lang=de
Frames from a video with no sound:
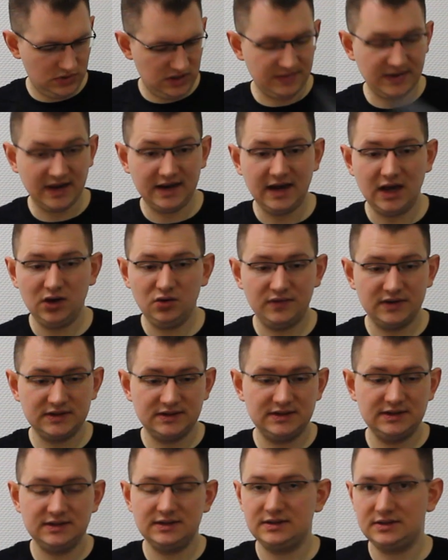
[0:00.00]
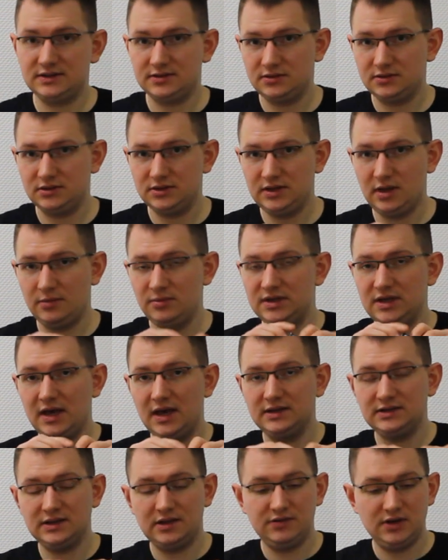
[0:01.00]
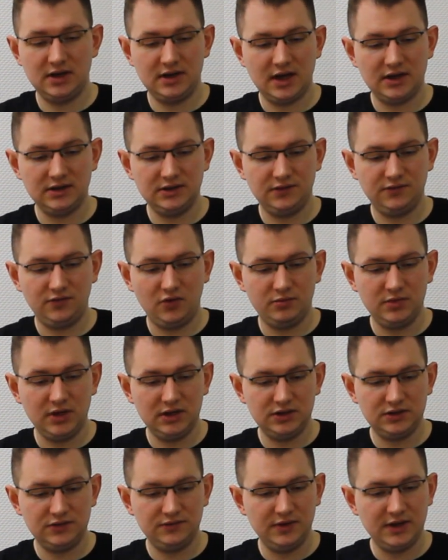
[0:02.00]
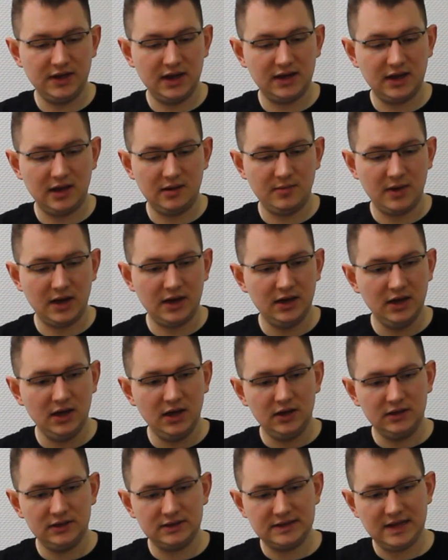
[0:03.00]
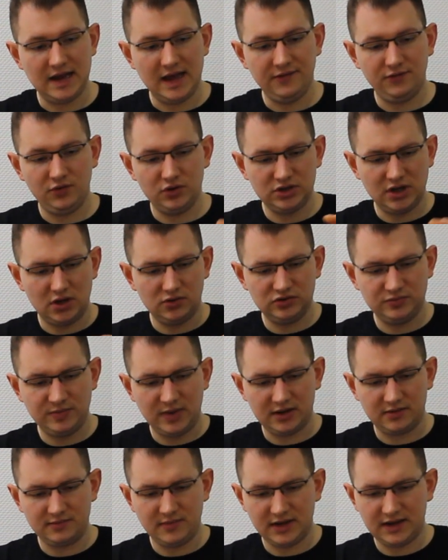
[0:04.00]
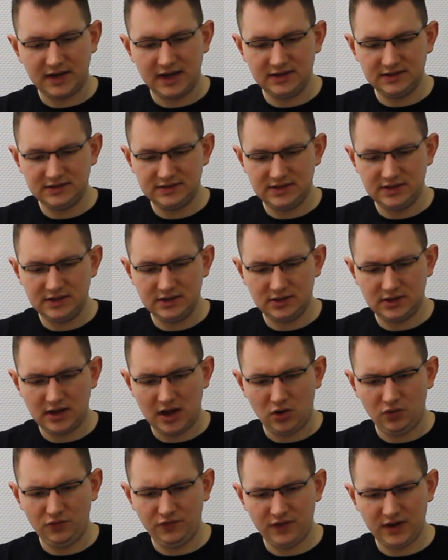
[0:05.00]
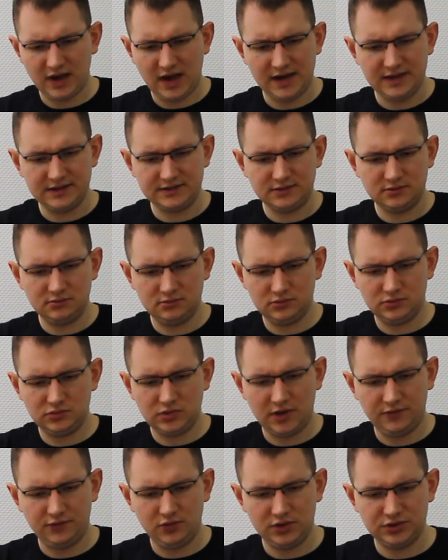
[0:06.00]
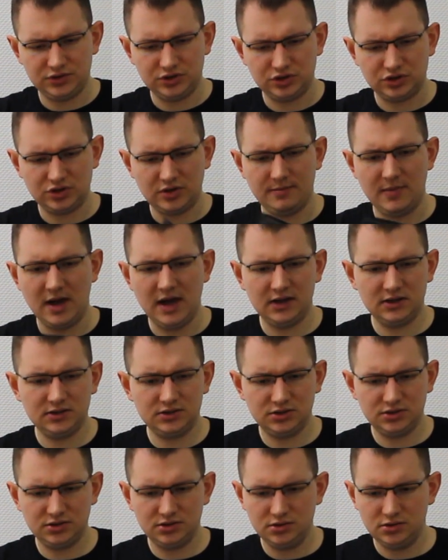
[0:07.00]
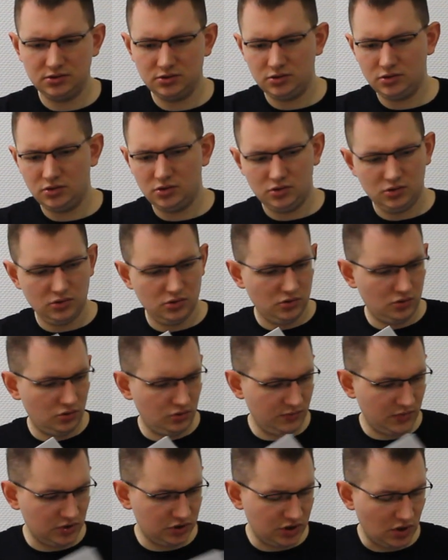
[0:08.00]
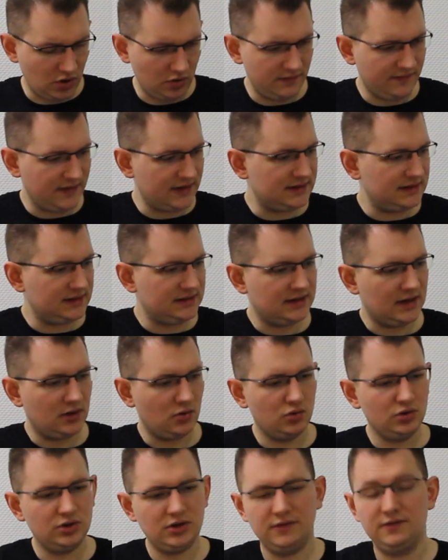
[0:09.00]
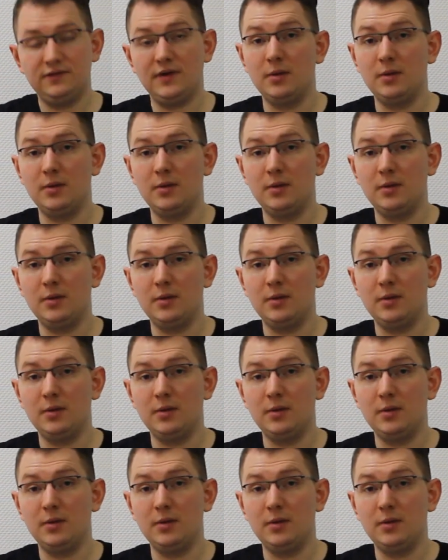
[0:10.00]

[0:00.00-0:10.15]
Ich habe keine Ahnung, was das ist. Ich habe mich ja extra wieder gar nicht informiert. Ich will ja da immer das live euch auspacken. Man kann es hier aufreißen. Dafür ist es gemacht. Und mal schauen, was sich darunter